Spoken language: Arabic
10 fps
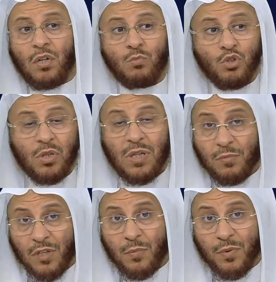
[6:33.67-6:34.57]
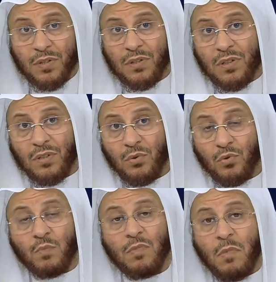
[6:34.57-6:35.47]
المشكله من البنت
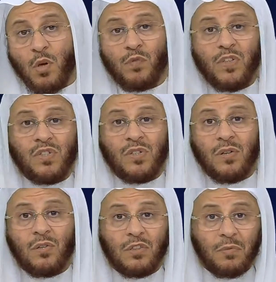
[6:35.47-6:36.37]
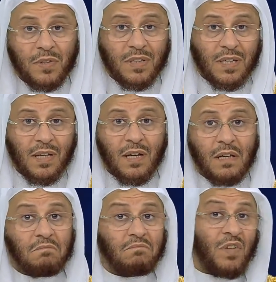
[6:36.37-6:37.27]
وربما يفسر خطبتك
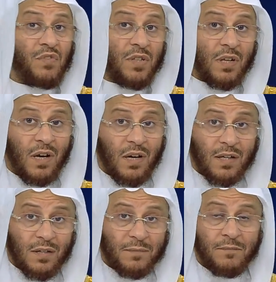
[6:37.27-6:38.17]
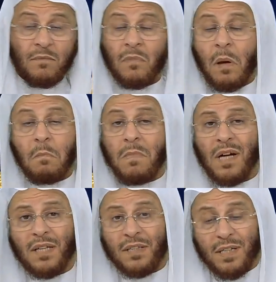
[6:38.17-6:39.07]
لها تفسير اخر ما
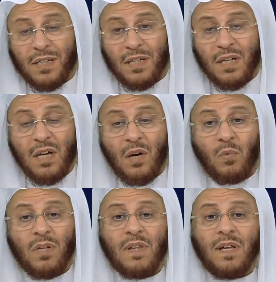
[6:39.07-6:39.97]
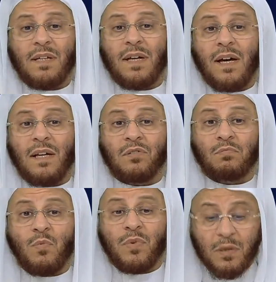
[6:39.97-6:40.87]
تدري ولذلك انت
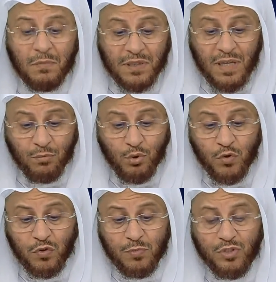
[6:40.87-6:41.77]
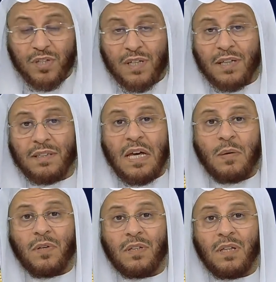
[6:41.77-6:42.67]
ممكن ما دام تشوف ابن جارك
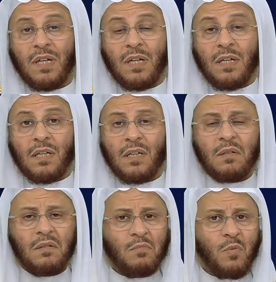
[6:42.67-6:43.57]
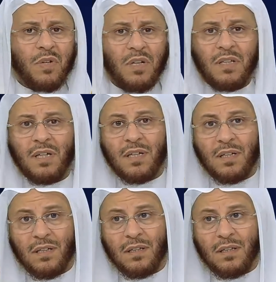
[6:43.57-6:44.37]
دائما ممكن انك